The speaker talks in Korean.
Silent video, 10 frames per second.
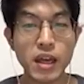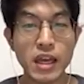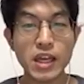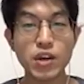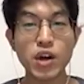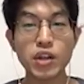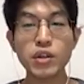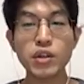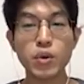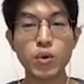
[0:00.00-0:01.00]
이러한
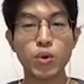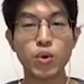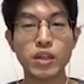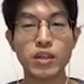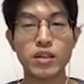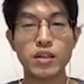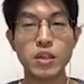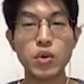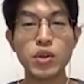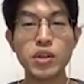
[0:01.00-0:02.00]
형태로 그
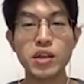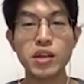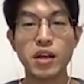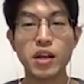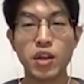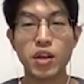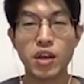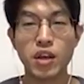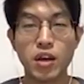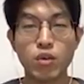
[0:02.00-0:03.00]
증권들이 이렇게 되게
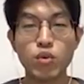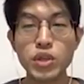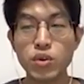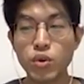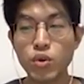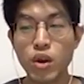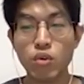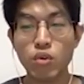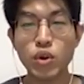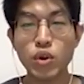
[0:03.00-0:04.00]
약간 구식으로
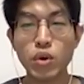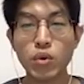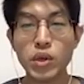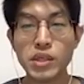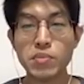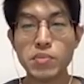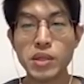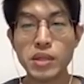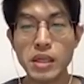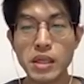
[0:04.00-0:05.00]
운영되고
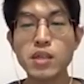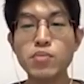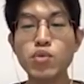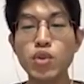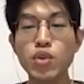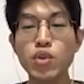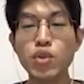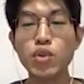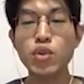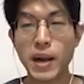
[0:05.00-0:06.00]
있음으로 인해 이제
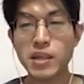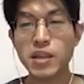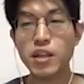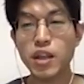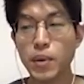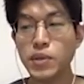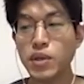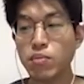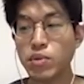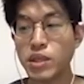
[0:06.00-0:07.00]
발생되는 대표적인
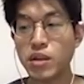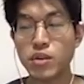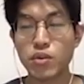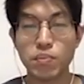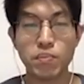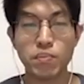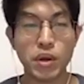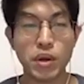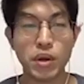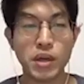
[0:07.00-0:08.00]
문제들을 좀 몇
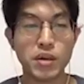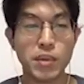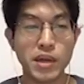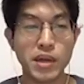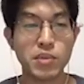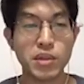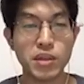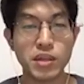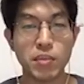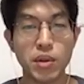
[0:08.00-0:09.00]
가지를 말씀을
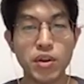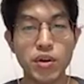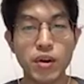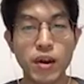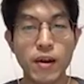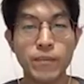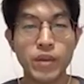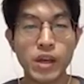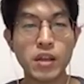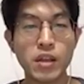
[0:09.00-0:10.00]
드리자면요.
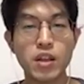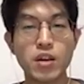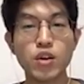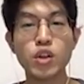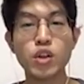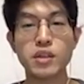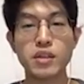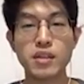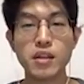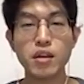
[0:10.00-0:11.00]
일단 이거는 이제
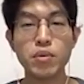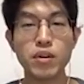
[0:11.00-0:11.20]
스타트업을